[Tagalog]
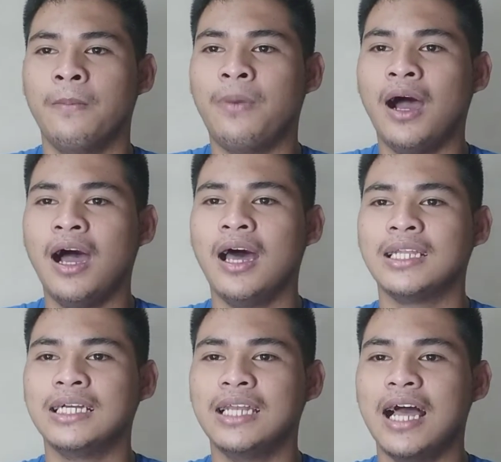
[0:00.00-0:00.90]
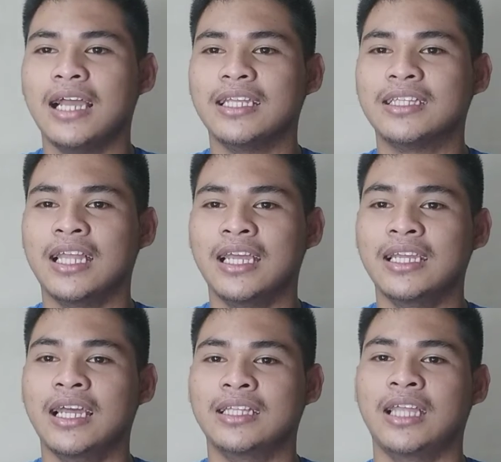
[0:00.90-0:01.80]
Parang langit na
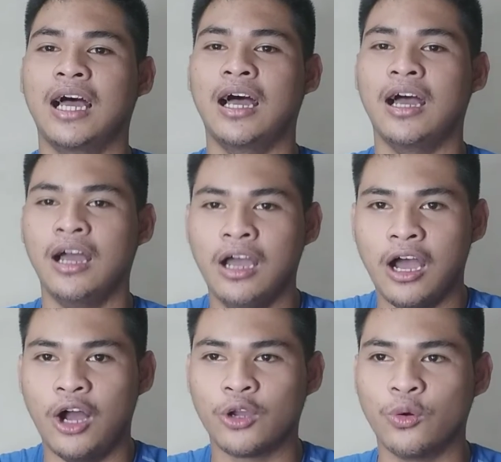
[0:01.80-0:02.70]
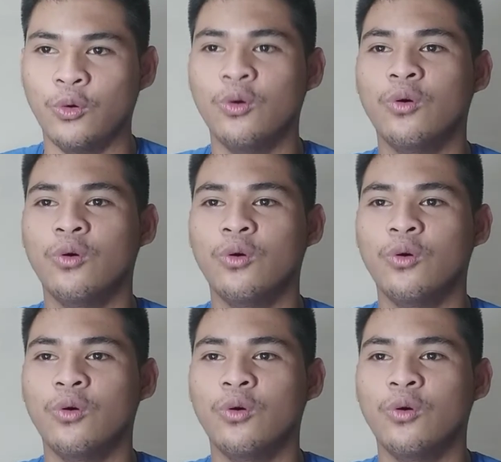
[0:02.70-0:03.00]
yata ako.